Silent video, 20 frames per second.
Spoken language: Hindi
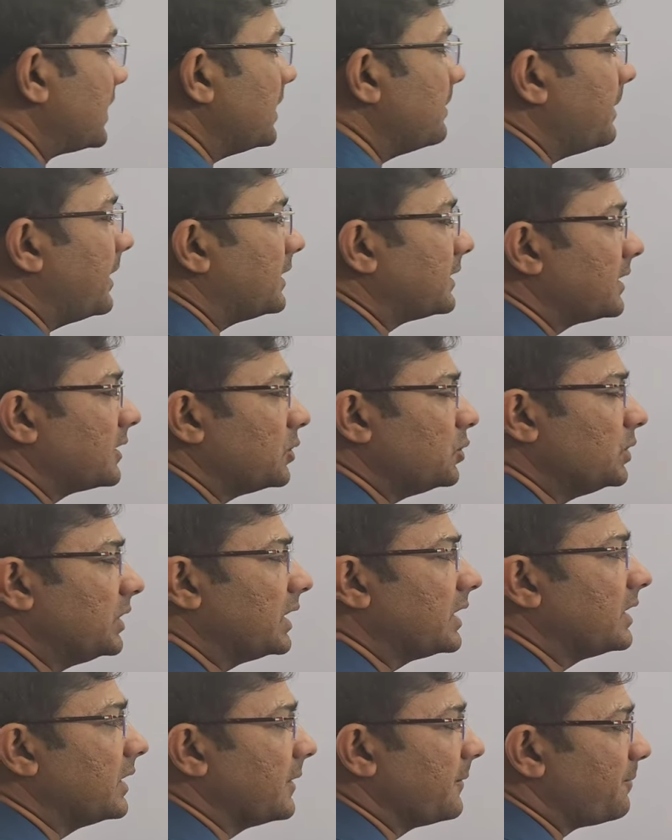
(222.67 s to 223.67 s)
की बात करूँ
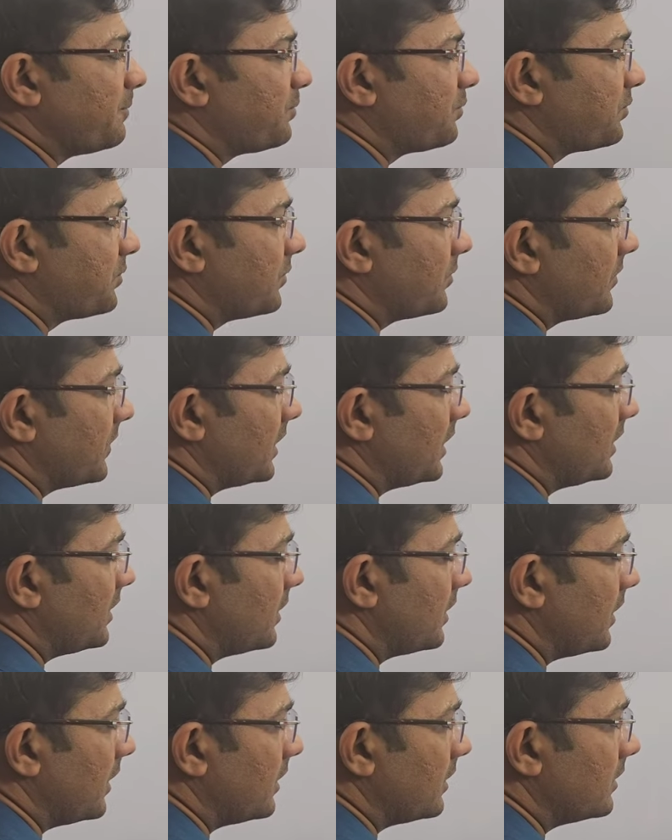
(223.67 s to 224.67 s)
देखिए
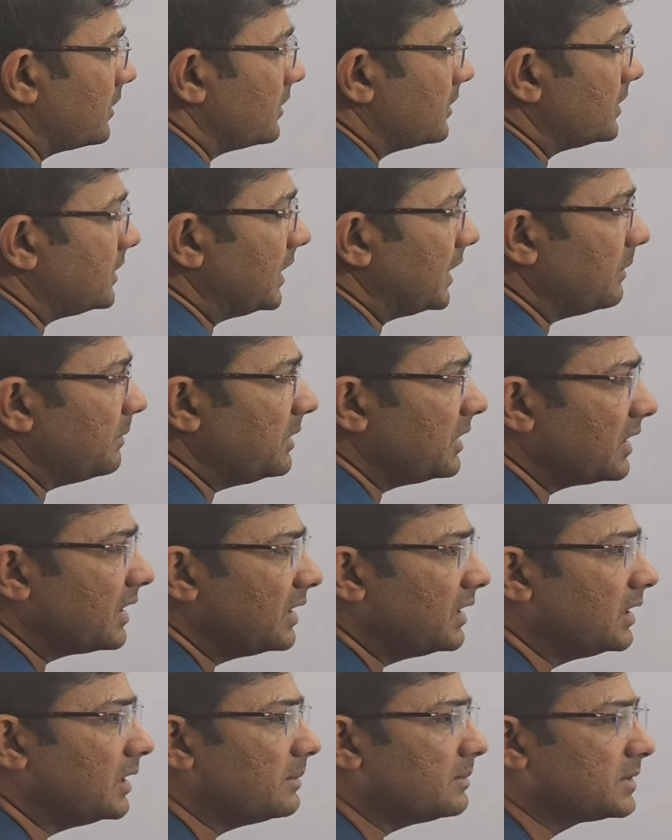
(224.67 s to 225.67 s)
सी के
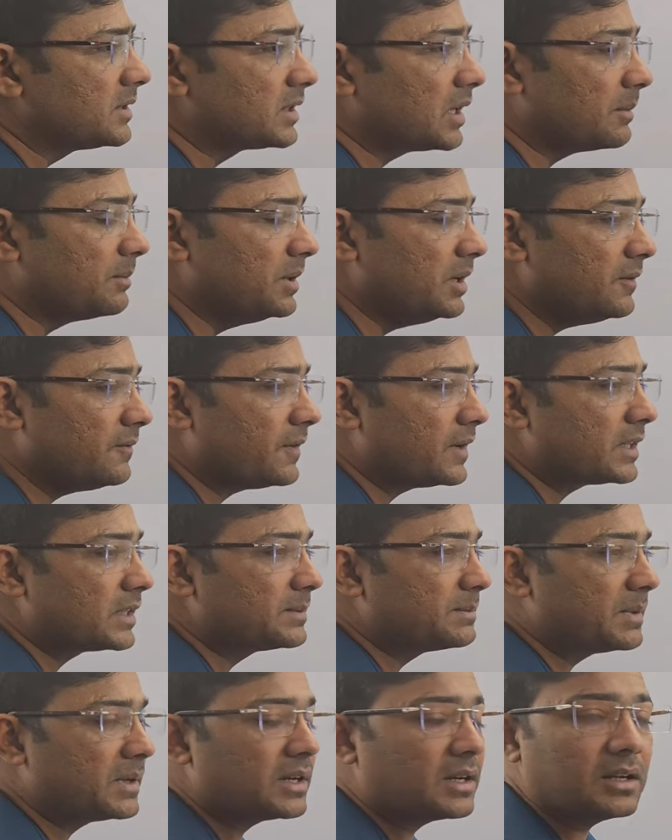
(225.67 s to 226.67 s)
नियम सभी फंड्स
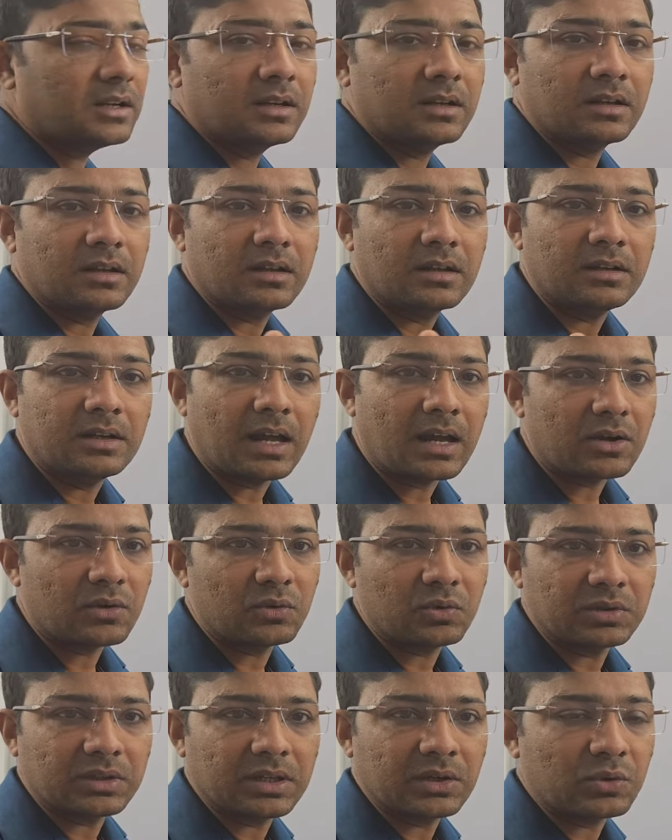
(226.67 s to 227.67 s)
पर लागू
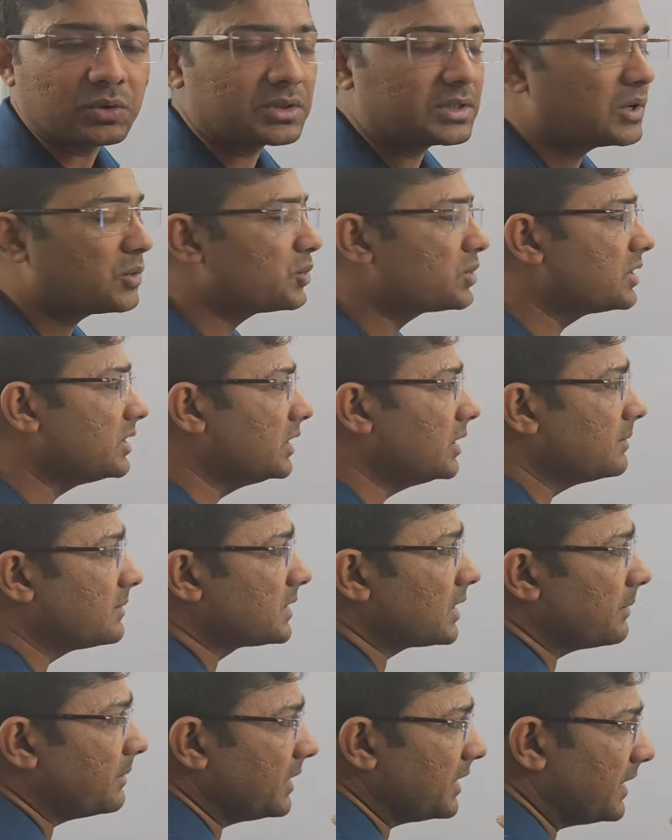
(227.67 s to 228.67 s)
होते हैं कुछ ना कुछ नियम
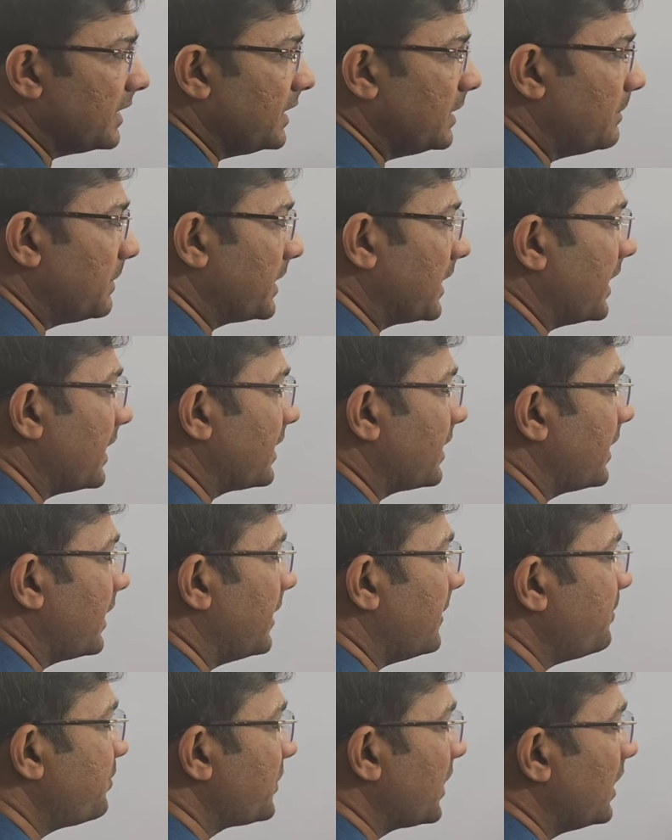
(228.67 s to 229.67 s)
सभी के लिए बनाया गया
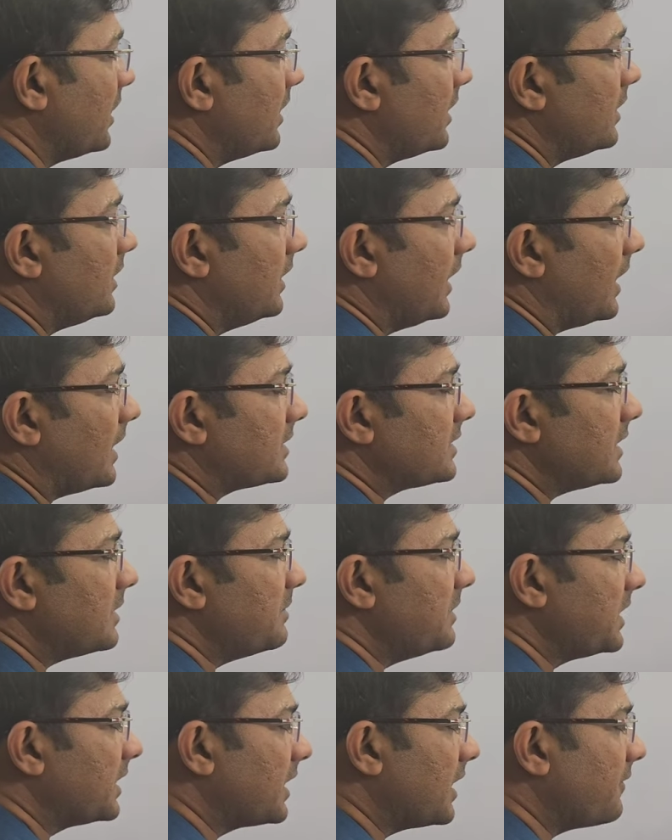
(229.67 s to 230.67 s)
है लार्ज एंड
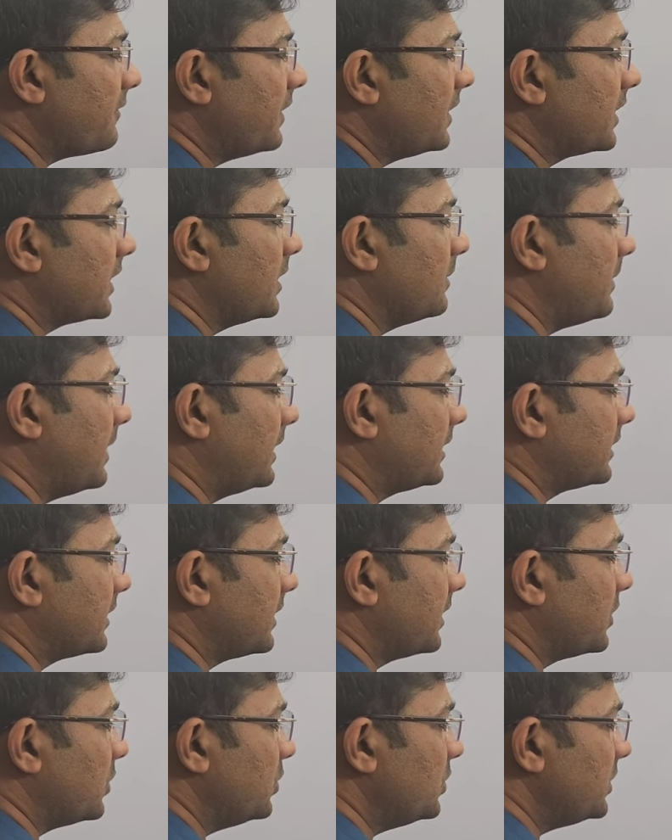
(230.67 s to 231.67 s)
मिड कैप फंड की बात
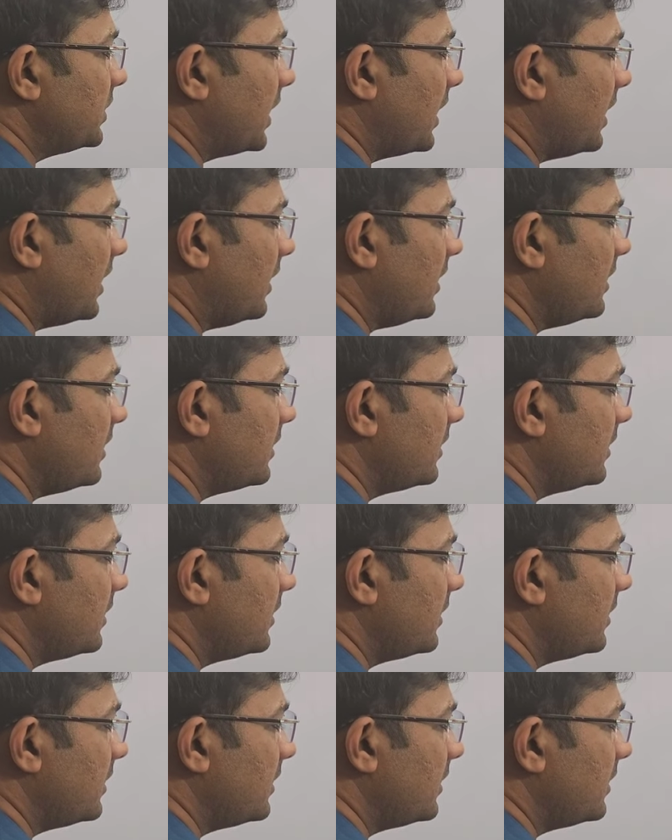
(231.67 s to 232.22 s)
करूँ यहां